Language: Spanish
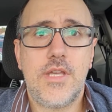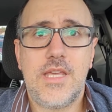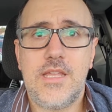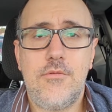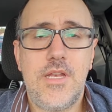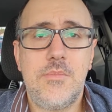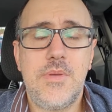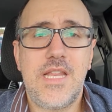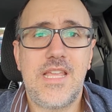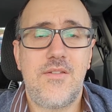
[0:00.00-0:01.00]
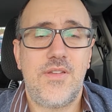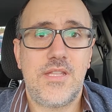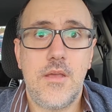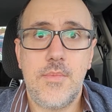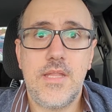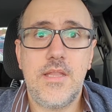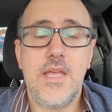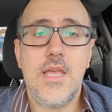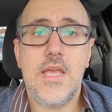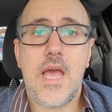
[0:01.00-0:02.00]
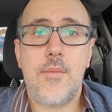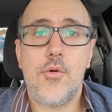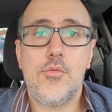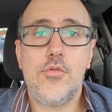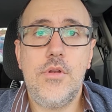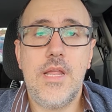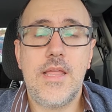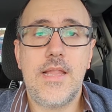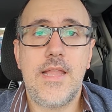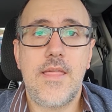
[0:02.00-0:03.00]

Que es que lo eliminen. Y efectivamente a Mobius le,